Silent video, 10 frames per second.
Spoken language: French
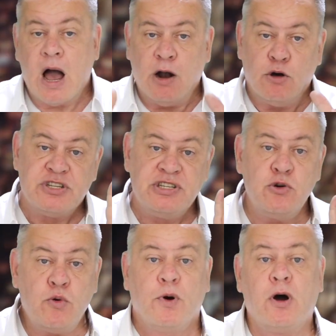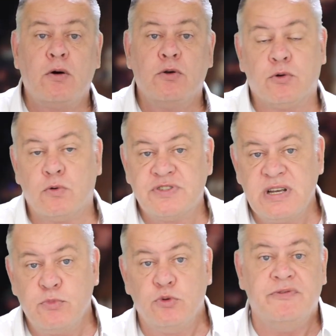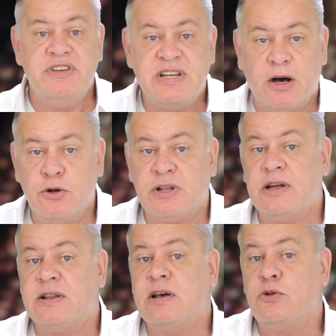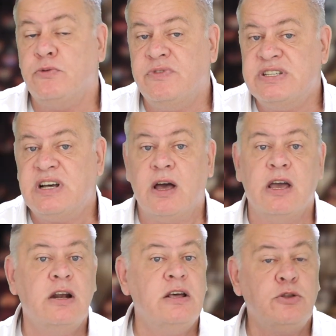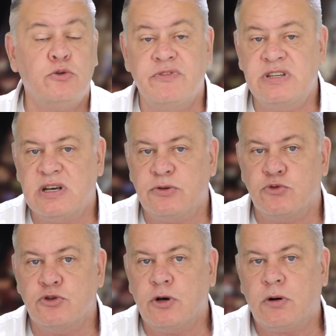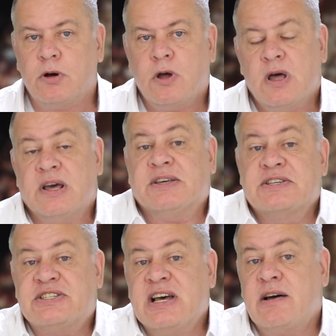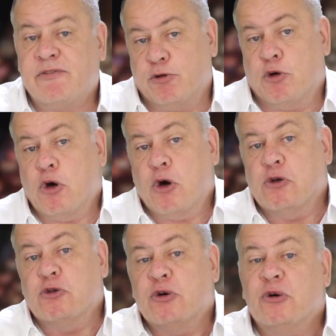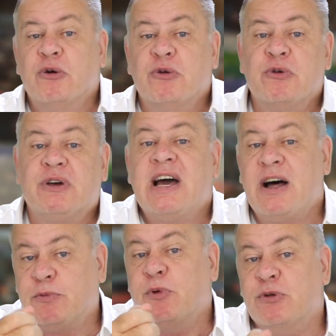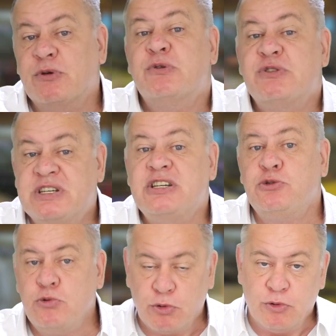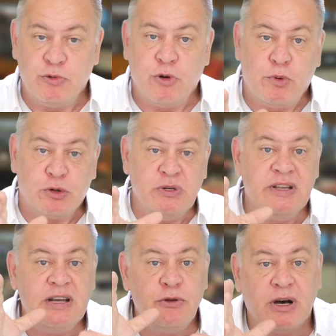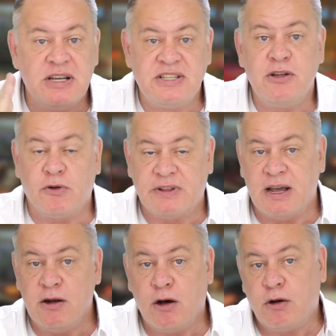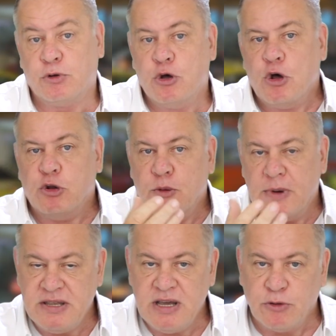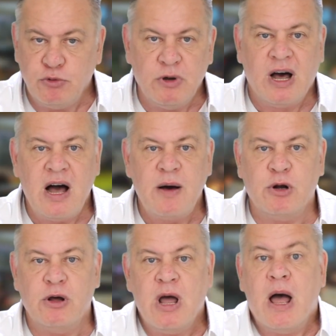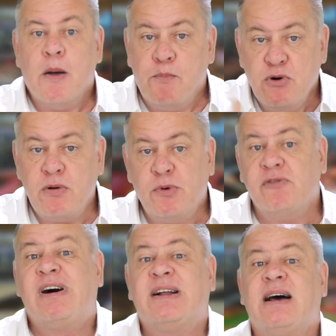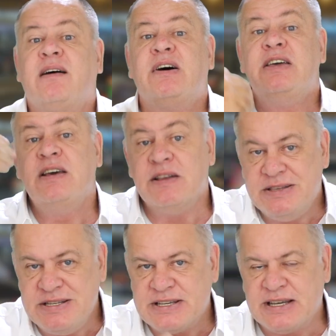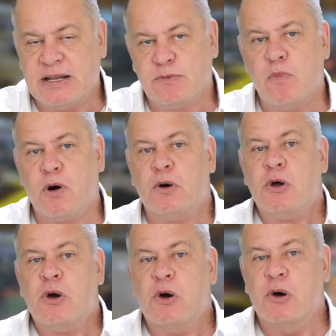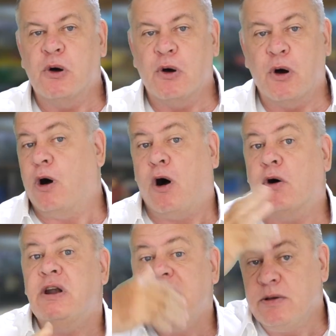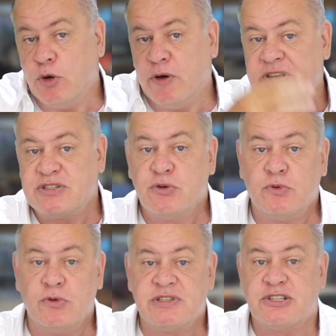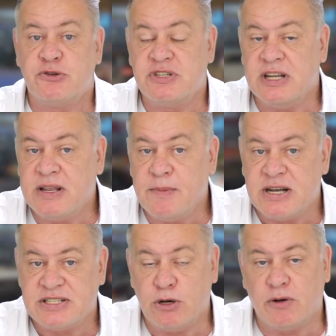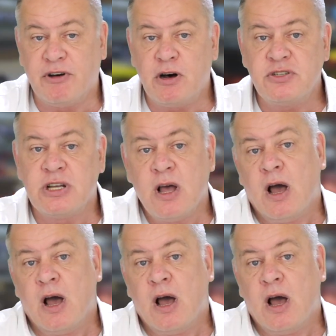Alors si on prend le concept du visa retraité, du visa élite, du visa étudiant qui servent de, euh, de carte de, séjour, d'opportunité de rester en Thaïlande de manière durable pour pouvoir travailler discrètement euh, en ligne avec son, sa société basée en France.